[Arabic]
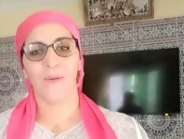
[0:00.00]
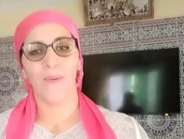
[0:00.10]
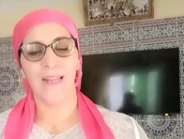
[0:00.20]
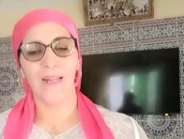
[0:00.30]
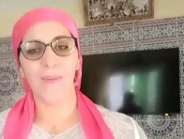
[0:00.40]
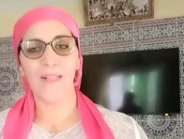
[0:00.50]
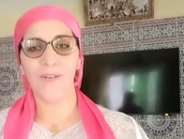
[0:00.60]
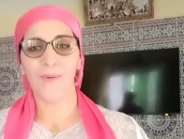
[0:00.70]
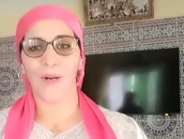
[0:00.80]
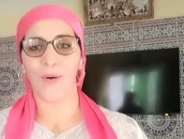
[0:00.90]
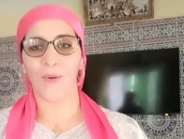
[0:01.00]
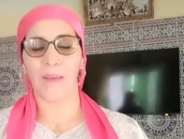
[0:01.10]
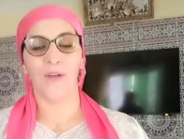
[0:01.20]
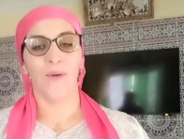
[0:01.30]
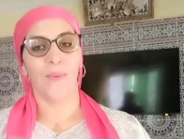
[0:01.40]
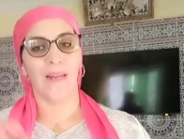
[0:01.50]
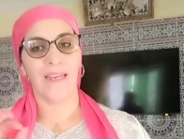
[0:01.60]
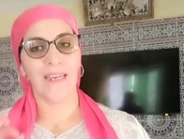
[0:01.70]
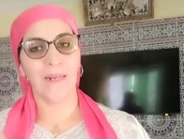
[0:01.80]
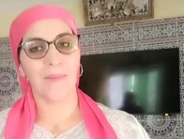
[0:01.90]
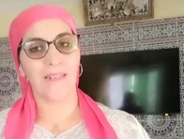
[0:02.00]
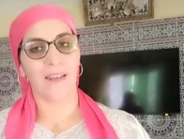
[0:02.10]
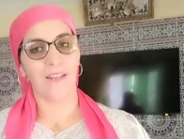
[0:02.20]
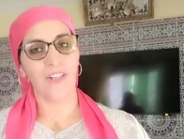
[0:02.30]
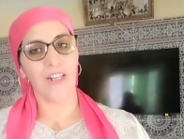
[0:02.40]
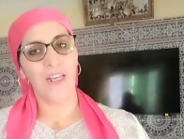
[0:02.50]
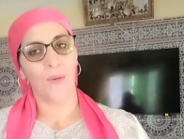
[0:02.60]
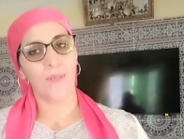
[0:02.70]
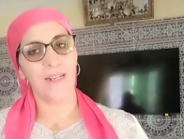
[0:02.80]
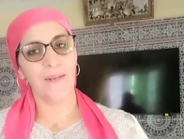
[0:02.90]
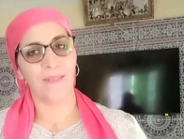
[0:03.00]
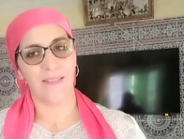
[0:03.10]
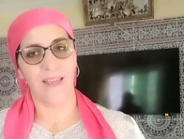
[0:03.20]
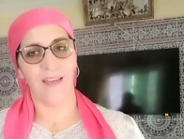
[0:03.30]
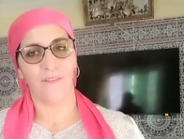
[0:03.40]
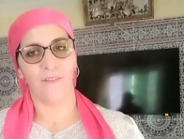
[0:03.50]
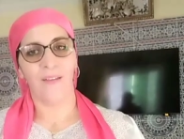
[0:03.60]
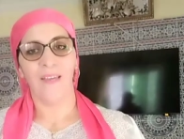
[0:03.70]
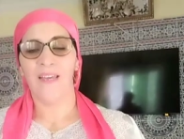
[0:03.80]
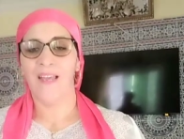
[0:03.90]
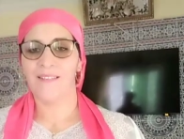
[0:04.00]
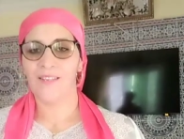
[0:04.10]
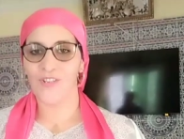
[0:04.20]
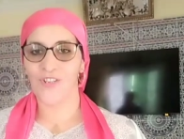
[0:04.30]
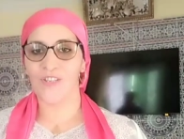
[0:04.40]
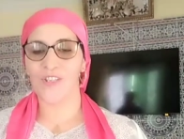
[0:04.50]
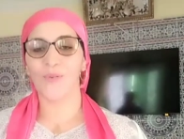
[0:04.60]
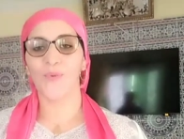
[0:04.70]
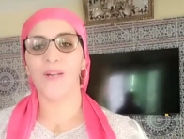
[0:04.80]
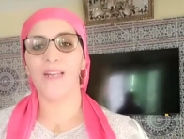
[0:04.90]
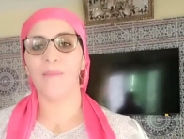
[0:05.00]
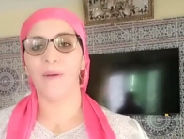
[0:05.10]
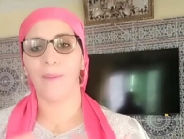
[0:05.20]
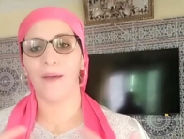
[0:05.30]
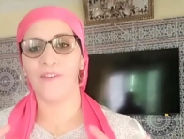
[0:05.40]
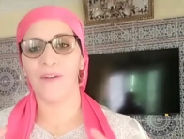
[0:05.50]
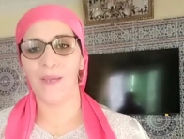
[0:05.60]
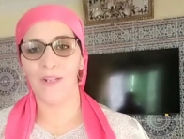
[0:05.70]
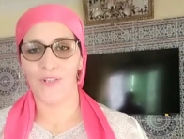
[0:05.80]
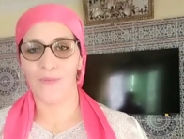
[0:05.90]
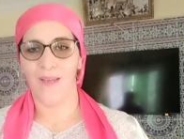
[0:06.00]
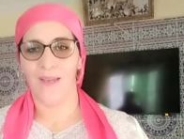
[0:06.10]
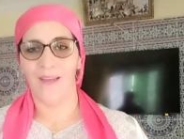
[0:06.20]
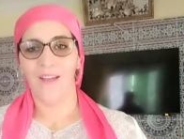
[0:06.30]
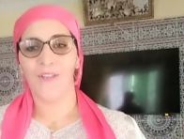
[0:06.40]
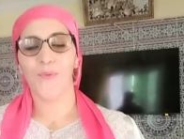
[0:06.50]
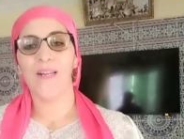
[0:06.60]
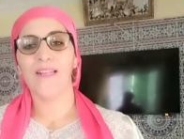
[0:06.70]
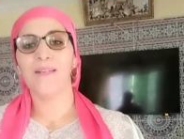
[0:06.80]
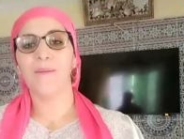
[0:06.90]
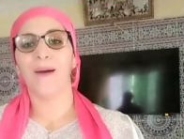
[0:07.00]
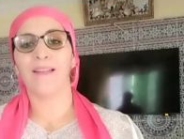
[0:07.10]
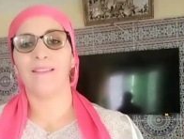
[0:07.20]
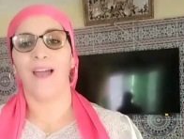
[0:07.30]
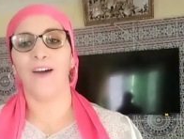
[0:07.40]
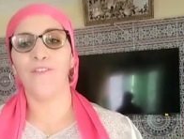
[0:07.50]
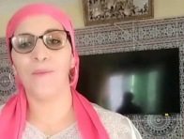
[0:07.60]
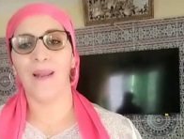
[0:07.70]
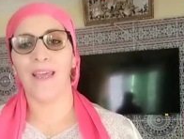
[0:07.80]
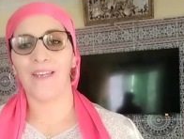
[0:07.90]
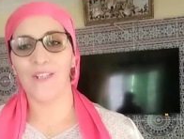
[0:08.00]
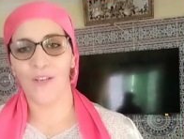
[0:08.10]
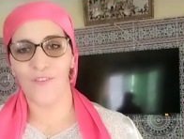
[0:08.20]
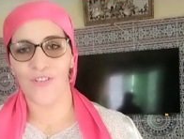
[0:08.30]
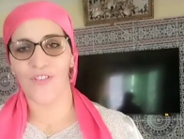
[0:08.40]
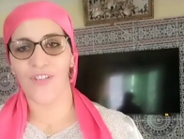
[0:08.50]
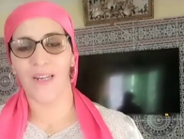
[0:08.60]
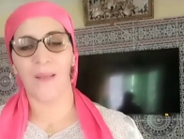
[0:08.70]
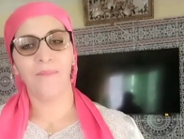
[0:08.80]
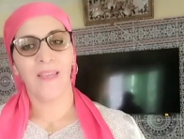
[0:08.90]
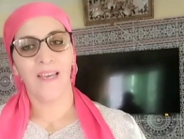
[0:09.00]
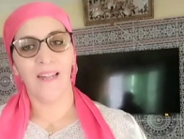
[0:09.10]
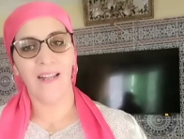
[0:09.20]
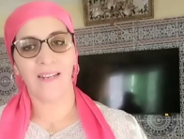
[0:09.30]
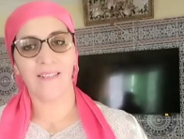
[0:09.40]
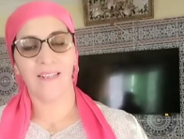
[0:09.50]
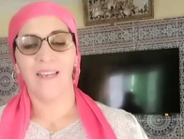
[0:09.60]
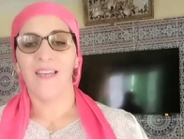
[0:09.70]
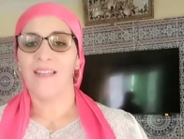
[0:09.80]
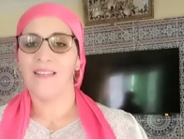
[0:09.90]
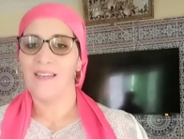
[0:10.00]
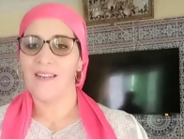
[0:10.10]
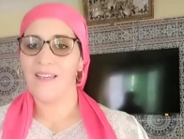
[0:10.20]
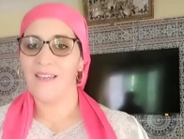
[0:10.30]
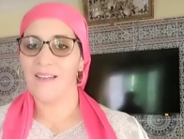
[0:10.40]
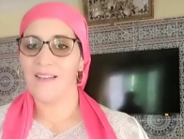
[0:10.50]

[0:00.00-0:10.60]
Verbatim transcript: سواء البلدي ولا الرومي ولكن ما تغلطيش ليا بشاني بزاف حتى تشتي وتولي ما بقى فيك ما يتجمع تولي انت باغا تعافي وما لاقياش كيفاش ديري لا اختي ديري